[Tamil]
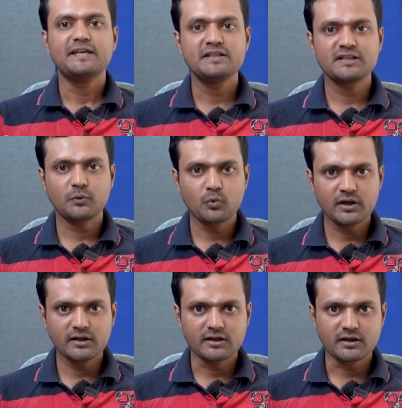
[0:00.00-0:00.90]
இந்த
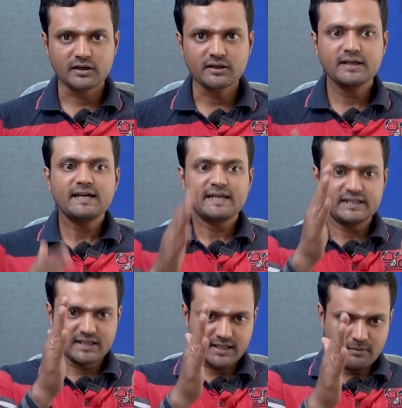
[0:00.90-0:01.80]
உடலுக்கு
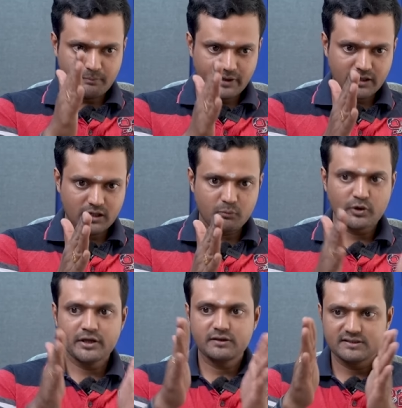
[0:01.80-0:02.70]
இதை தான் பார்க்க
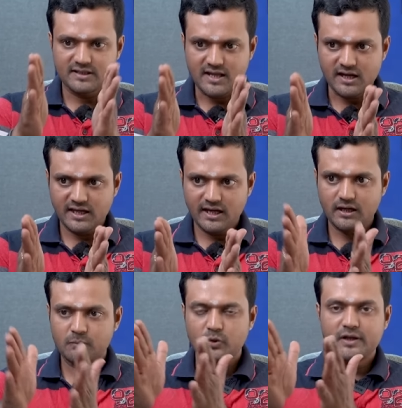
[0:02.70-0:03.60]
முடியும் இதை தான்
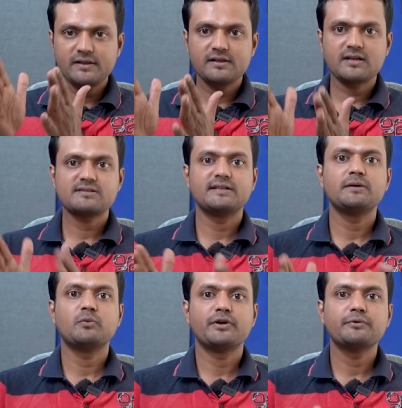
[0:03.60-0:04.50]
கேட்க முடியும் இதை தான் செய்ய
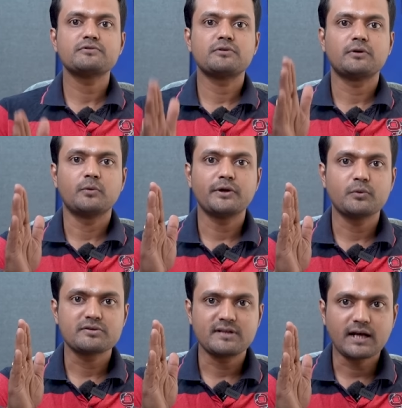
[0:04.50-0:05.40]
முடியும்னு சொல்லக்கூடிய
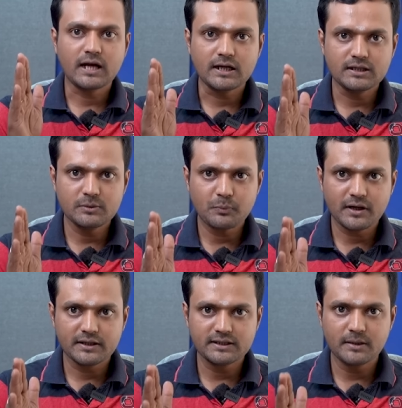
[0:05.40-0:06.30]
ஒரு சில
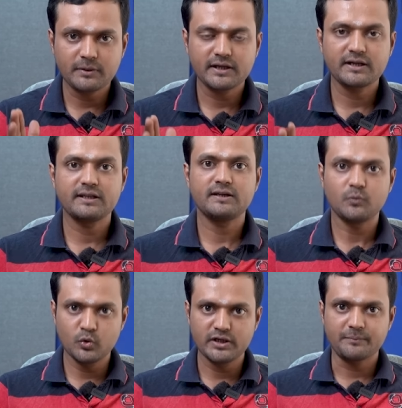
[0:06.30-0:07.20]
கட்டுப்பாடுகள் அப்படிங்கிறது
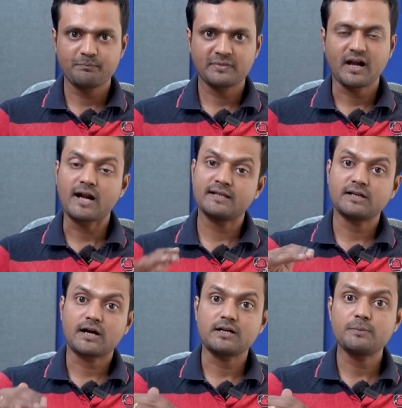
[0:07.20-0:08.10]
உண்டு ஆனால்
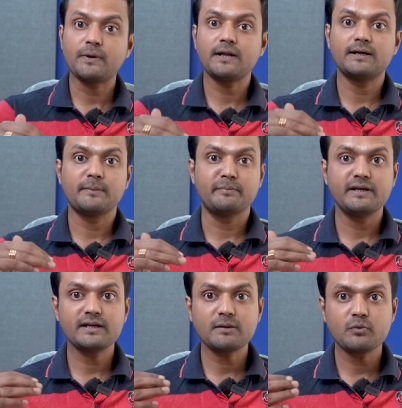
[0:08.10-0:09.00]
இந்த கட்டுப்பாடுகளை
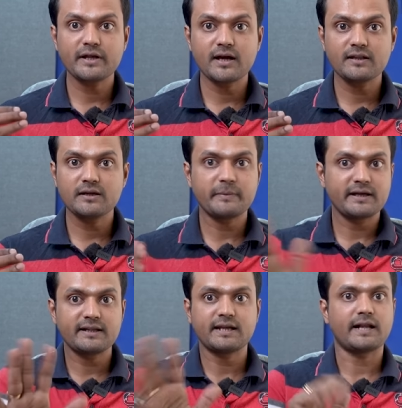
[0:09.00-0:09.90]
மீற முடியாது
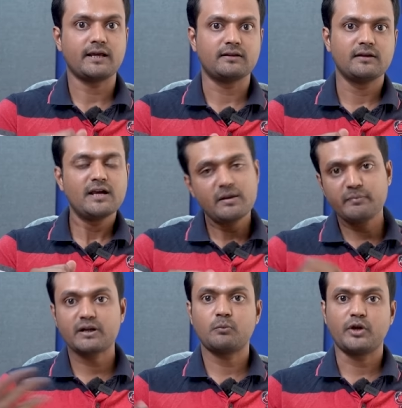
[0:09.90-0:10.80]
அப்படிங்கிறது கிடையாது
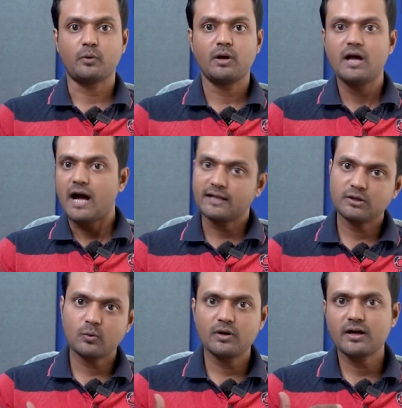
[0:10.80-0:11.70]
மீற முடியும்
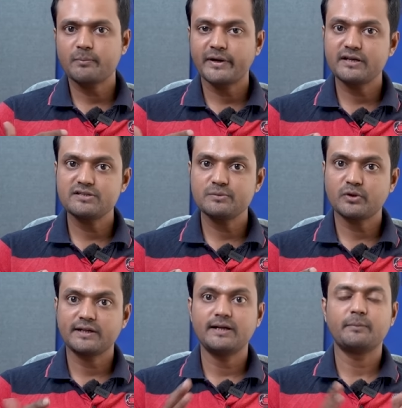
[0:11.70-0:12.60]
அதற்கு உண்டான பயிற்சி
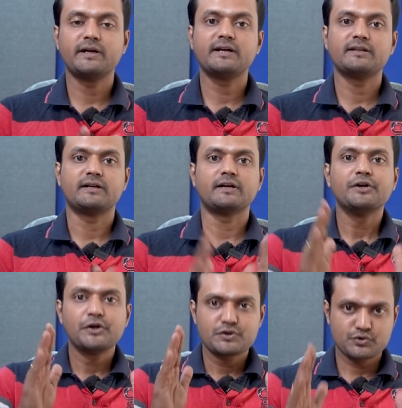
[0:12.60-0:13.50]
முறைகள் அப்படிங்கிறது இருக்குது
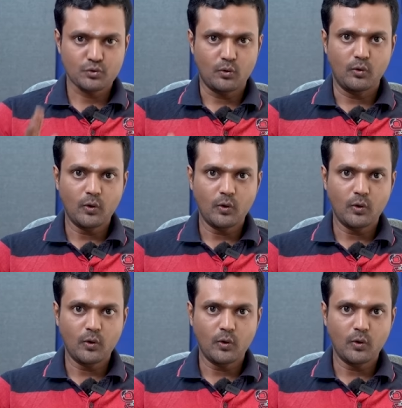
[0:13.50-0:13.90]
ஸோ